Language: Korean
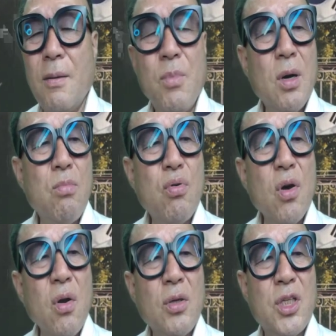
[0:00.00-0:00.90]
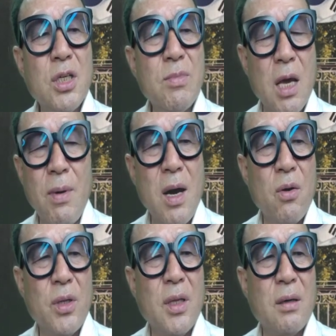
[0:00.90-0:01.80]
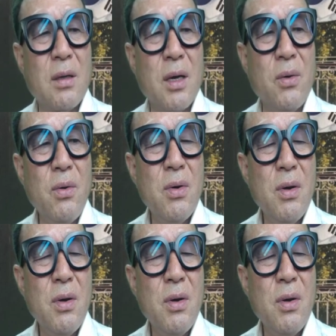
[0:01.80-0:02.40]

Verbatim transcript: 예, 뭐 무료로 지금 개방하고 있다 그러더라고